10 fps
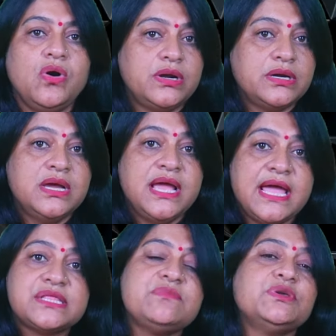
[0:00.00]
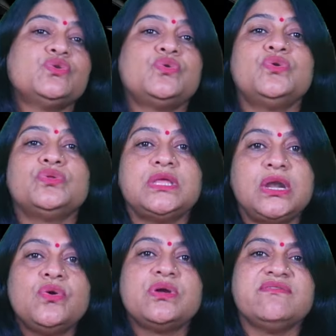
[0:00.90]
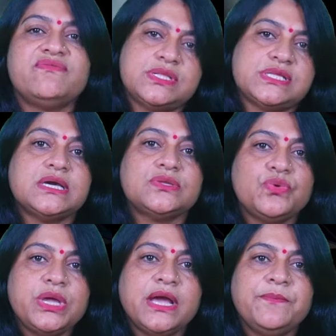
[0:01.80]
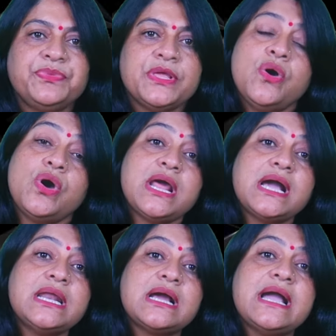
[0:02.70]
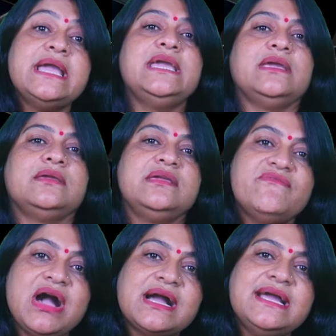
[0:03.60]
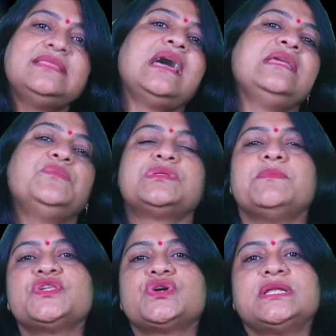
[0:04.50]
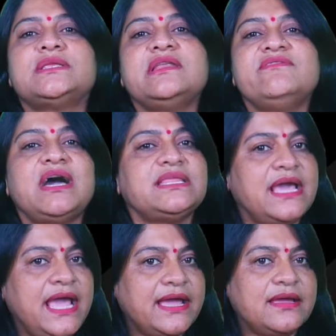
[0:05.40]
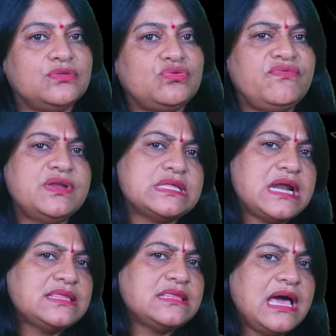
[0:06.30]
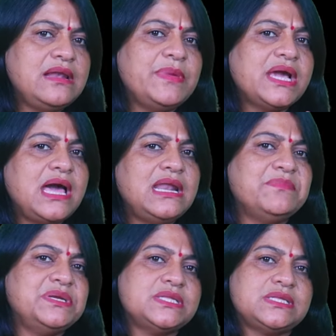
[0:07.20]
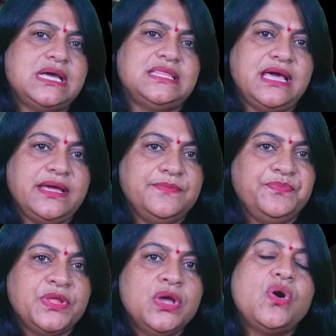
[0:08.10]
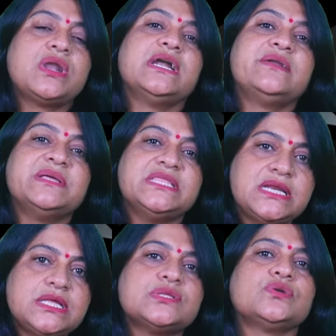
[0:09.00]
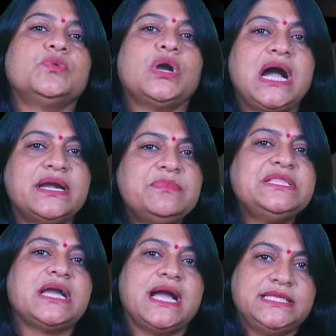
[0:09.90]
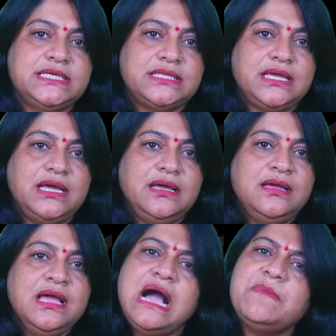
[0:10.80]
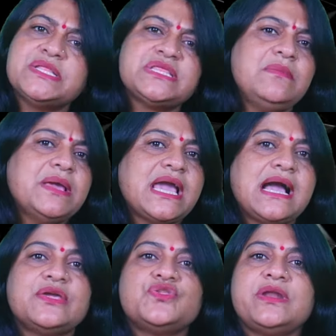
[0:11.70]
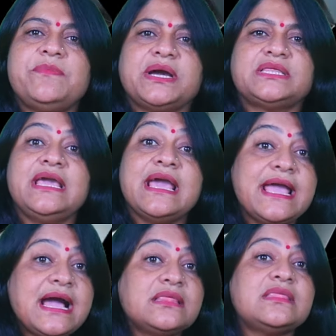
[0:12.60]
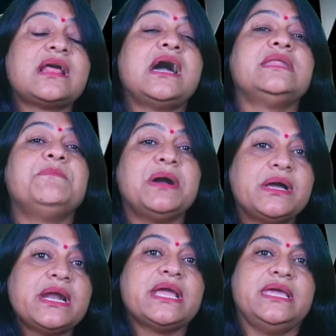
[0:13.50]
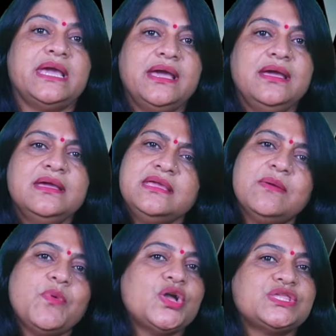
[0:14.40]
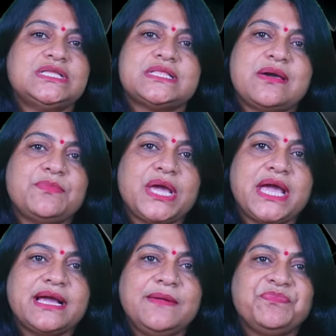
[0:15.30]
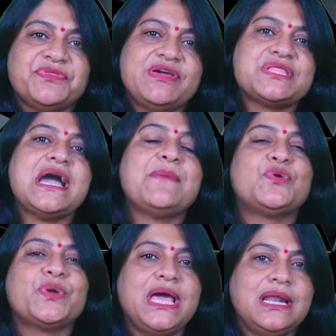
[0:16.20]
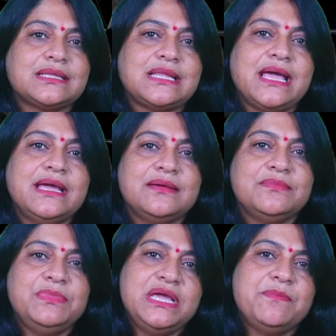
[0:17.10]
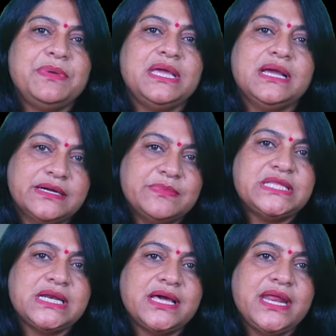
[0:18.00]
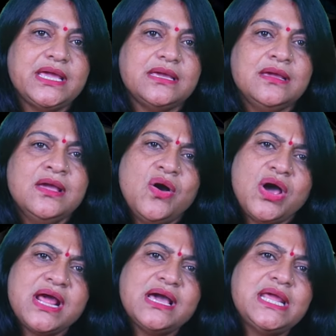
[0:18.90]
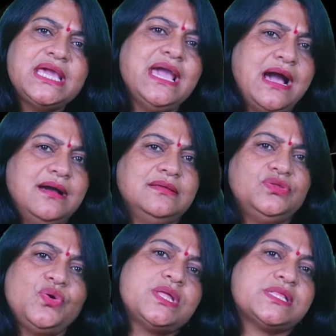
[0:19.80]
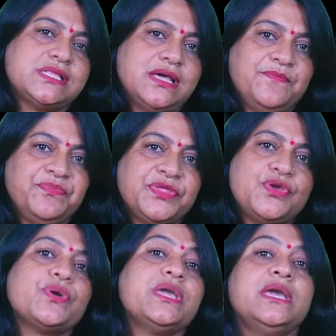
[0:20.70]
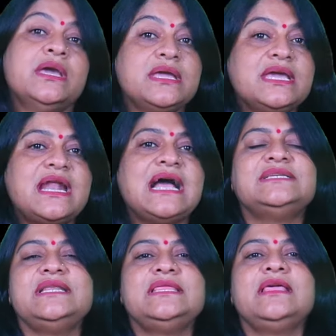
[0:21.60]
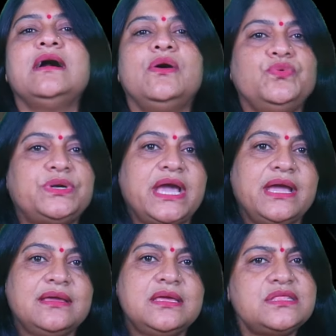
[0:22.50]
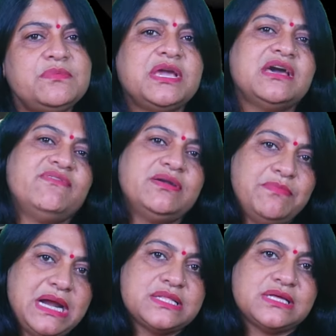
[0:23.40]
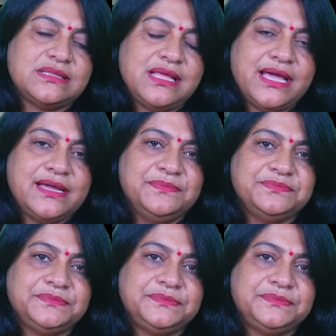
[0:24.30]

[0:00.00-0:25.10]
और ऐसे में दोनों दलों की फजीहत हुई है और अगर कहीं ये वाकई तारीफ समझकर धन्यवाद है तो फिर ज़रा दाल में काला भी नज़र आता है और गठबंधन की सुखबुकाहट भी दिखाई देती है अब असल में क्या खिचड़ी पकती है या अंदर खाने पक रही है यह बहुत जल्द सामने आएगा वैसे आपको क्या लगता है बीएपी गठबंधन करेगी और अगर किया तो किससे क्योंकि ये राजनीति का ऊँट है किसी भी करवट बैठ सकता है